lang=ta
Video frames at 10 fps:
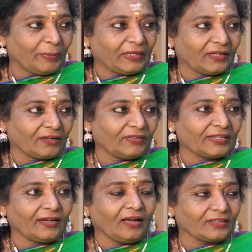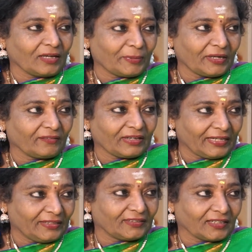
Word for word: பெண் எங்க வீட்டுல அதுக்கப்புறம் எங்கிட்ட ரெண்டு